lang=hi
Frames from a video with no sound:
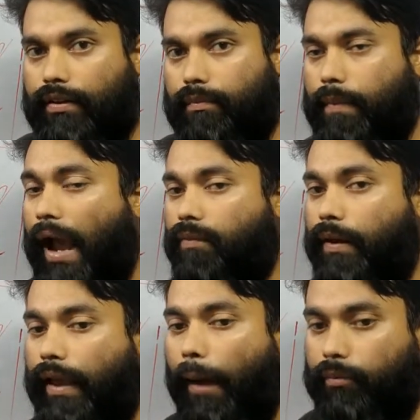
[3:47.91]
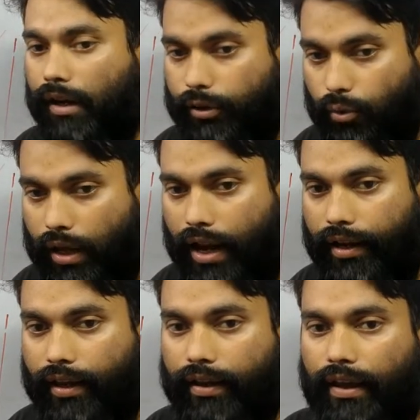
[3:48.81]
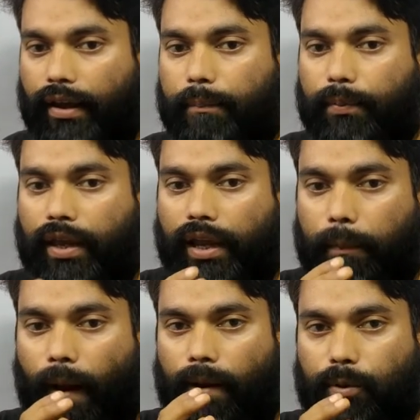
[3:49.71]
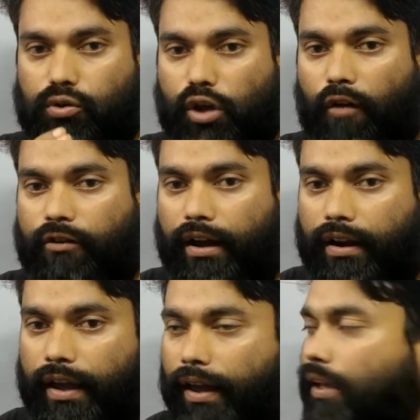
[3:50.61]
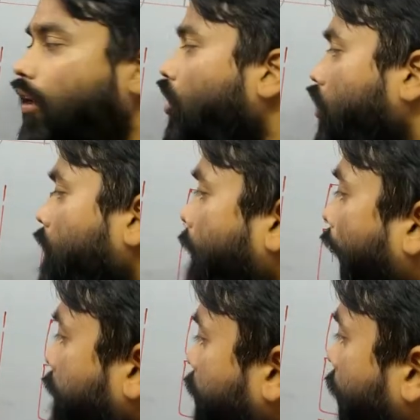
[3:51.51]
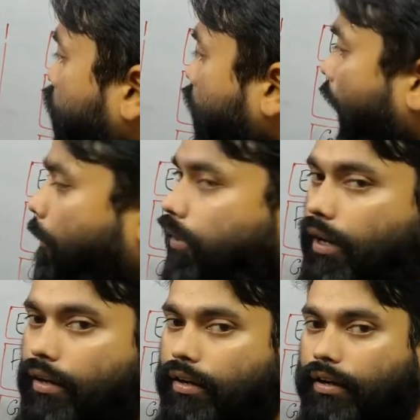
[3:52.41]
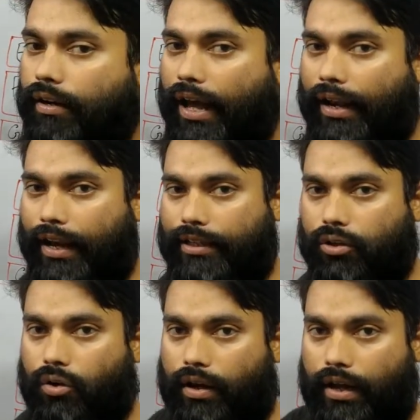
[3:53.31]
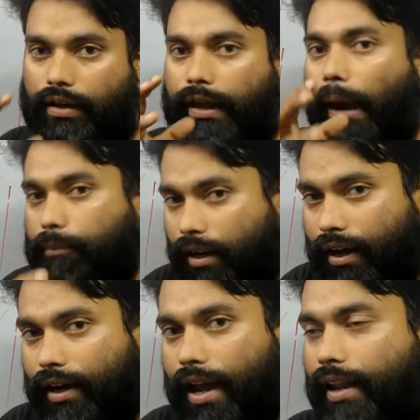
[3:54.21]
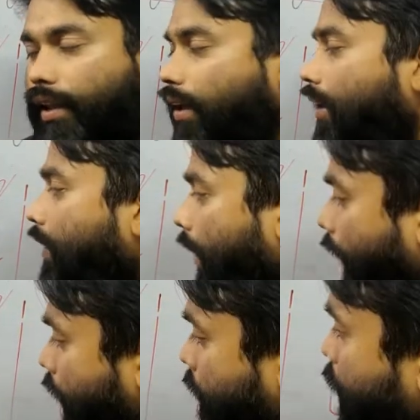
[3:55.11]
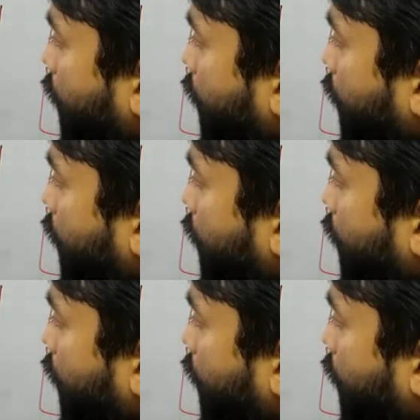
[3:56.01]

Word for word: बैंक में कैपिटल क्यों डालेंगे एनपीए की प्रॉब्लम को सॉल्व करना है तो बैंक में हमको कैपिटल डालना ही होगा कैपिटल नहीं डालेंगे एनपी